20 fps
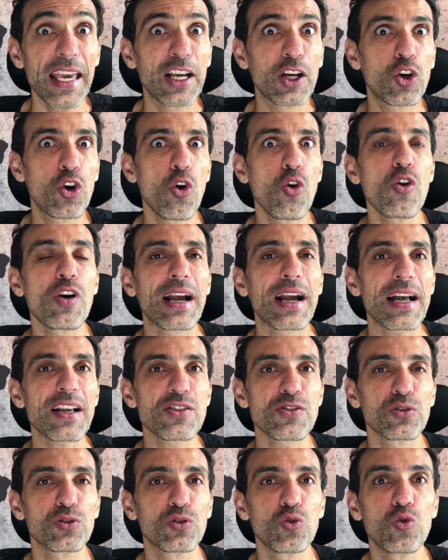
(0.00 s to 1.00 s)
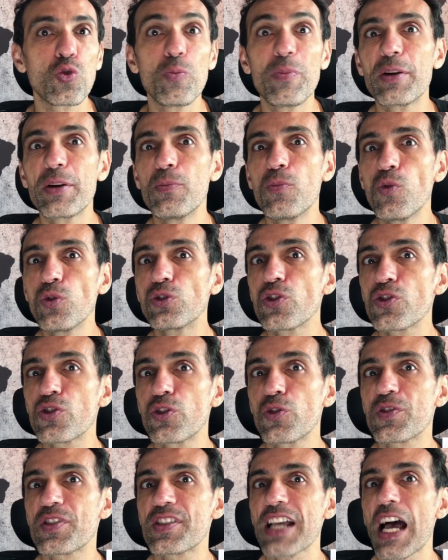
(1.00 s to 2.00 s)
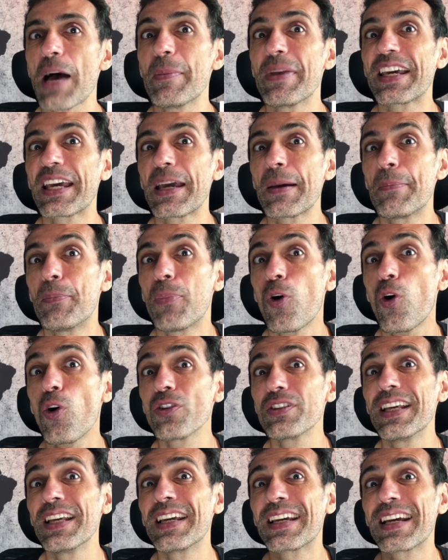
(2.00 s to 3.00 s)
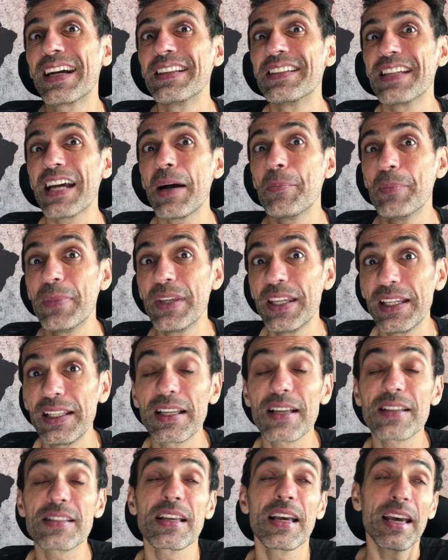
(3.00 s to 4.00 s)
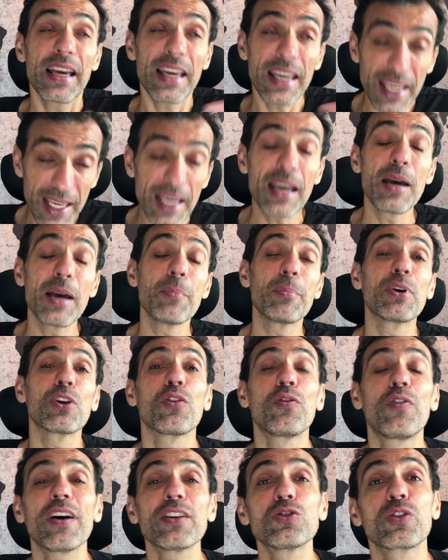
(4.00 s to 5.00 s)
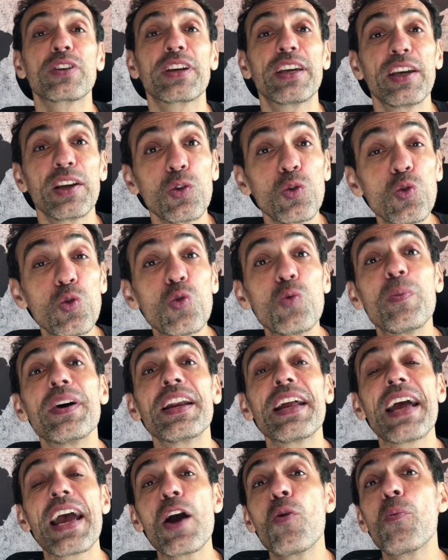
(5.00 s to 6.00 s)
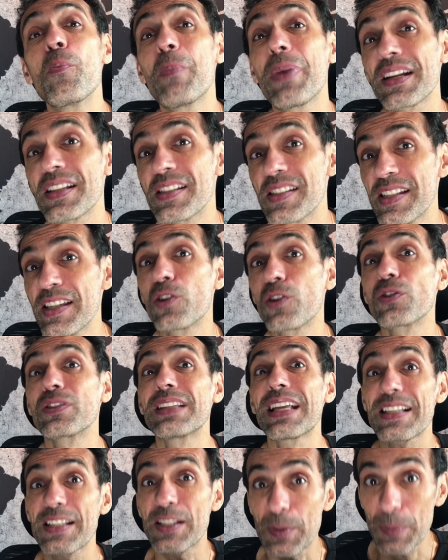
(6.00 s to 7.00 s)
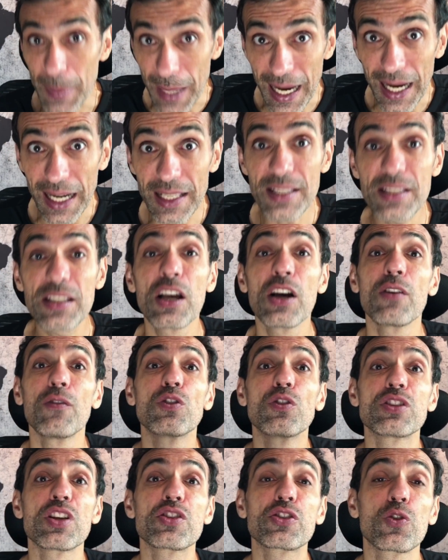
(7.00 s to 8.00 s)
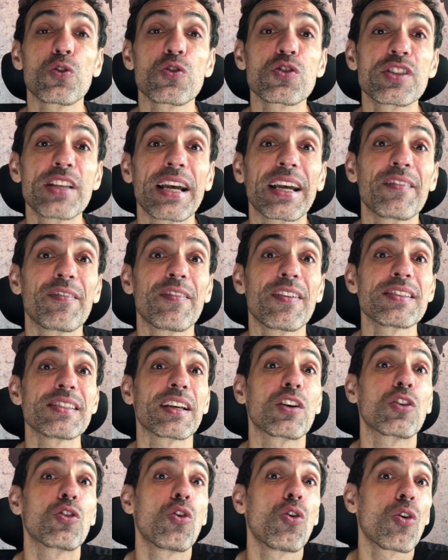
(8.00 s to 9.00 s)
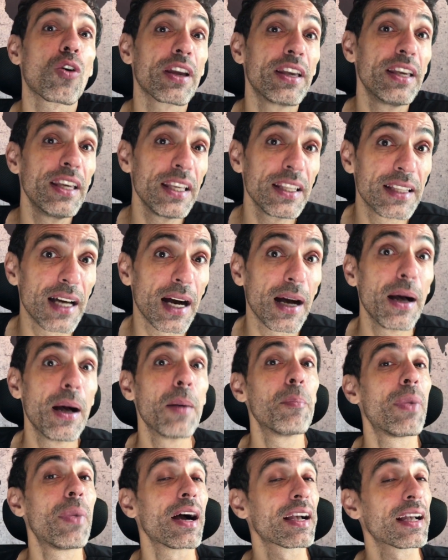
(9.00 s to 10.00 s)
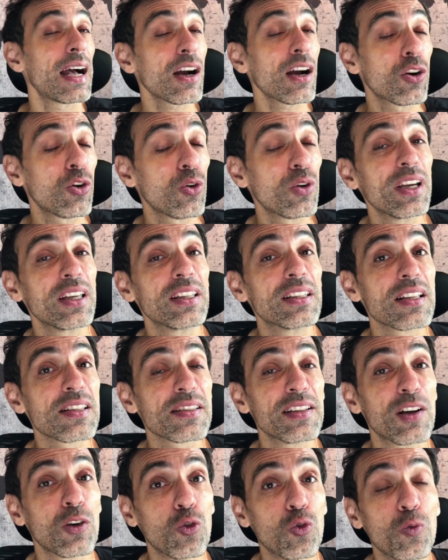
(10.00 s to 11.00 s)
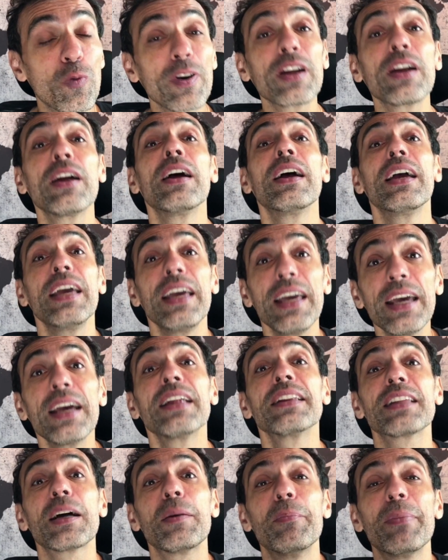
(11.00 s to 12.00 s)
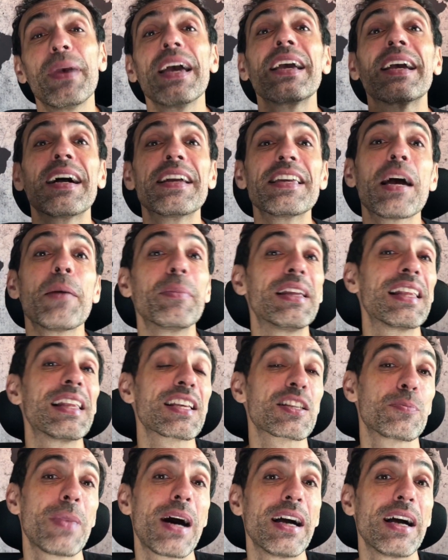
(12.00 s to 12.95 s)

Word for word: E com o gasto do Uber, muitos não sabem que podem ganhar milhas. E pelo fato que Uber é um parceiro das mais, vocês conseguem fazer corrida, pagar corridas da Uber e também ganhar milhas